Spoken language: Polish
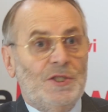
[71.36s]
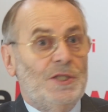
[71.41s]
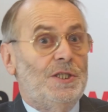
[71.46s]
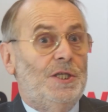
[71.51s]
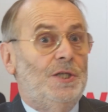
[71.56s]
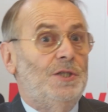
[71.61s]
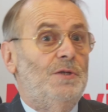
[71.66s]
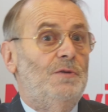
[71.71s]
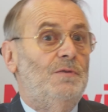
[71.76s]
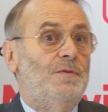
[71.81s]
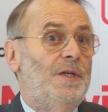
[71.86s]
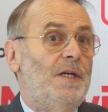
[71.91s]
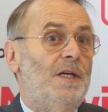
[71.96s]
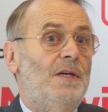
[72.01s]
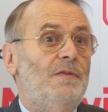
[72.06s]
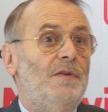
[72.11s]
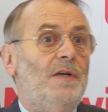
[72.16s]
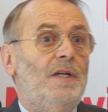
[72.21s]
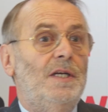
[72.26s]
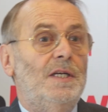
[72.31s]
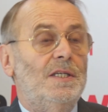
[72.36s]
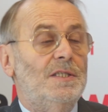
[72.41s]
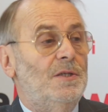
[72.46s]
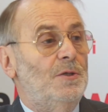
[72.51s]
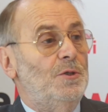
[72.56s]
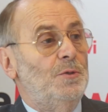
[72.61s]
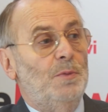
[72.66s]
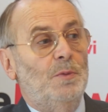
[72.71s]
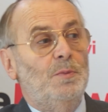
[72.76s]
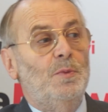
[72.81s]
co zresztą w tej chwili jest
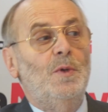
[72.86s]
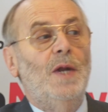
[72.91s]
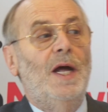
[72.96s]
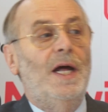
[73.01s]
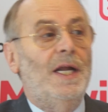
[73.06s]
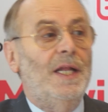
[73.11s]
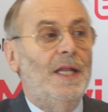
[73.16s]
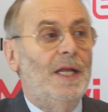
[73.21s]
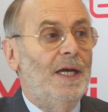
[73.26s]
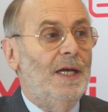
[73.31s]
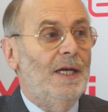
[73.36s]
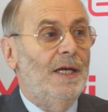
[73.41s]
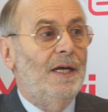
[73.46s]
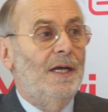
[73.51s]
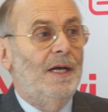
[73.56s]
dość popularne,